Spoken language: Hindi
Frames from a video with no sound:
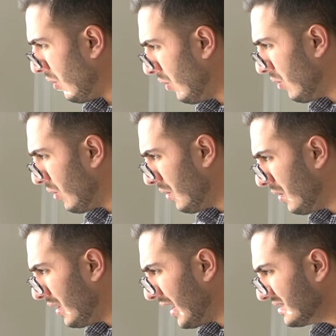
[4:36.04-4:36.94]
ओ
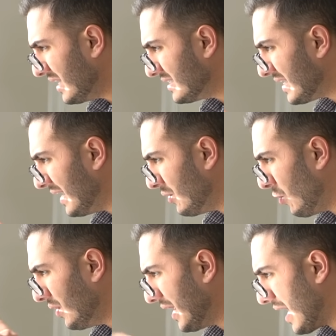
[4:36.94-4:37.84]
लगता सेंड
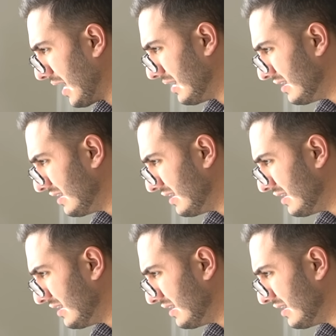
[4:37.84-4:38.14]
हो गया